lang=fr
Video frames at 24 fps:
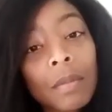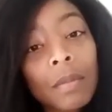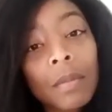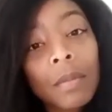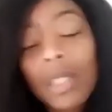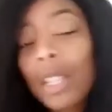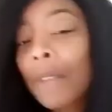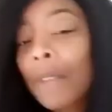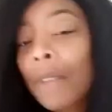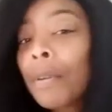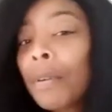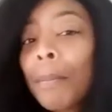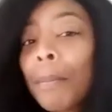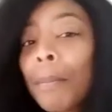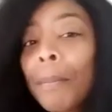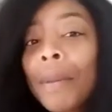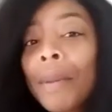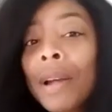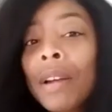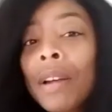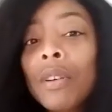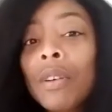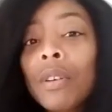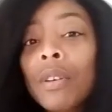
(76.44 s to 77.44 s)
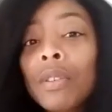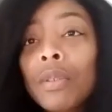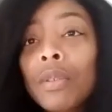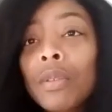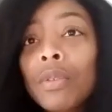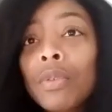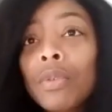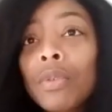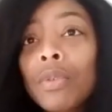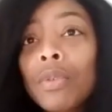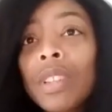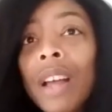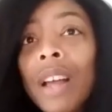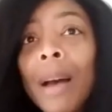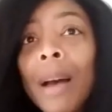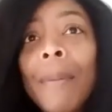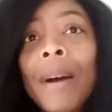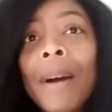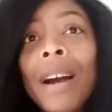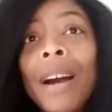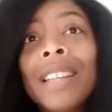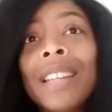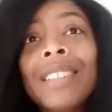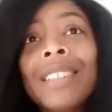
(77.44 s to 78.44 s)
on n'avait pas grande ressource à
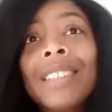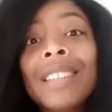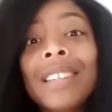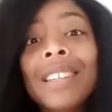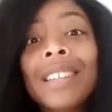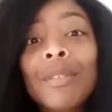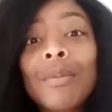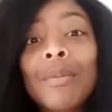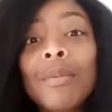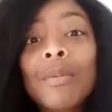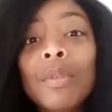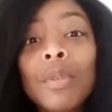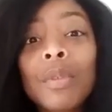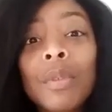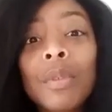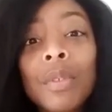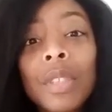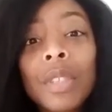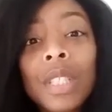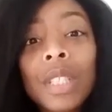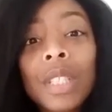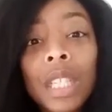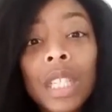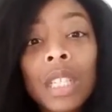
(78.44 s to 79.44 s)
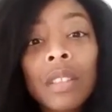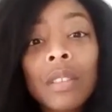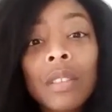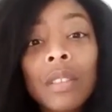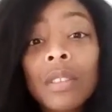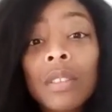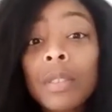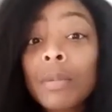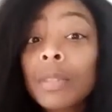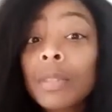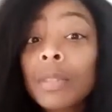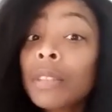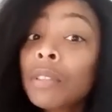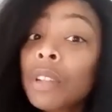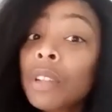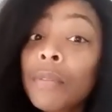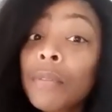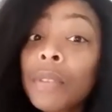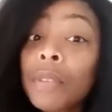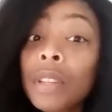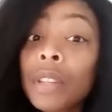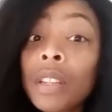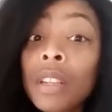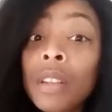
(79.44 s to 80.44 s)
part aller directement sur le terrain. c'est pour ça qu'on a
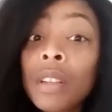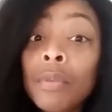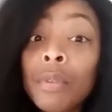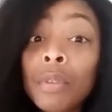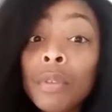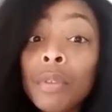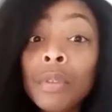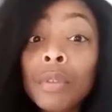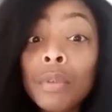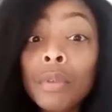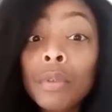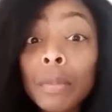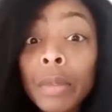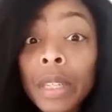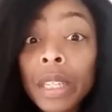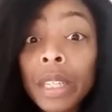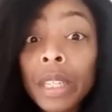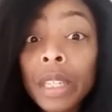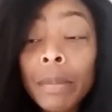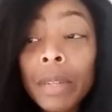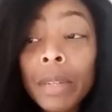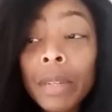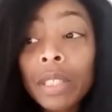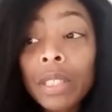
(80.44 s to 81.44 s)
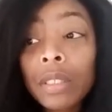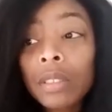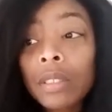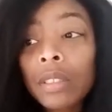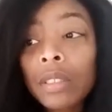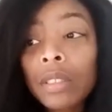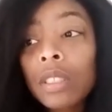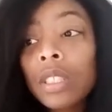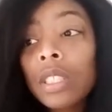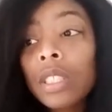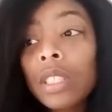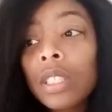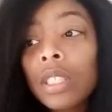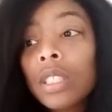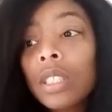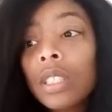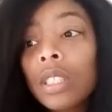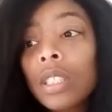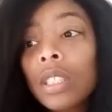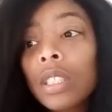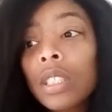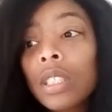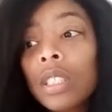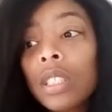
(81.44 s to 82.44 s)
fait des focus group avec les patients.
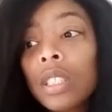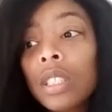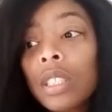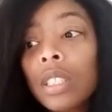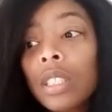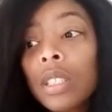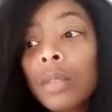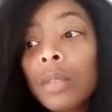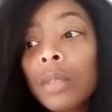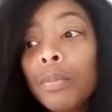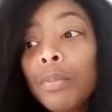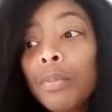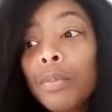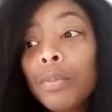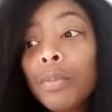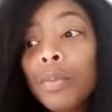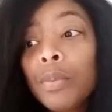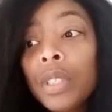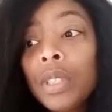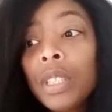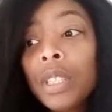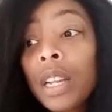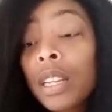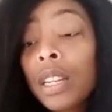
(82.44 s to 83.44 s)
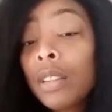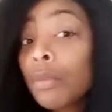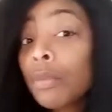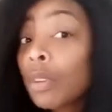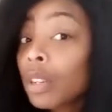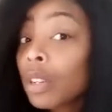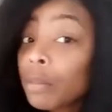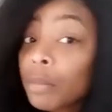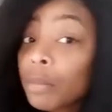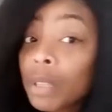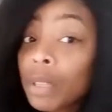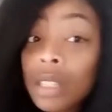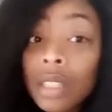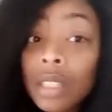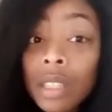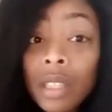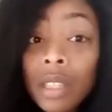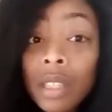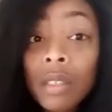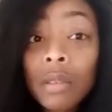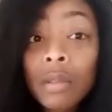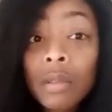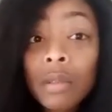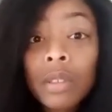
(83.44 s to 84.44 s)
Hmm. Et puis, aller voir les
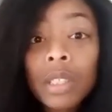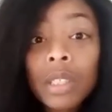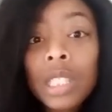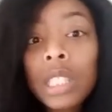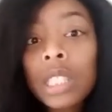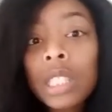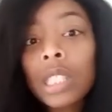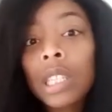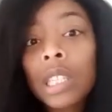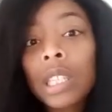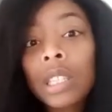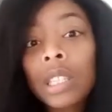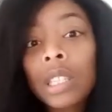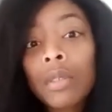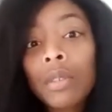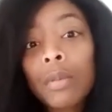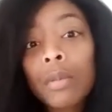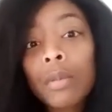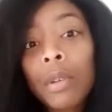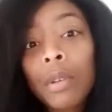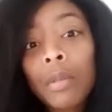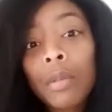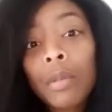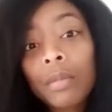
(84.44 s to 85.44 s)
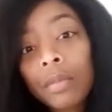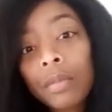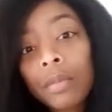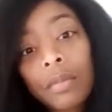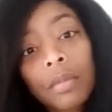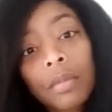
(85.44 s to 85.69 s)
médecins aussi directement.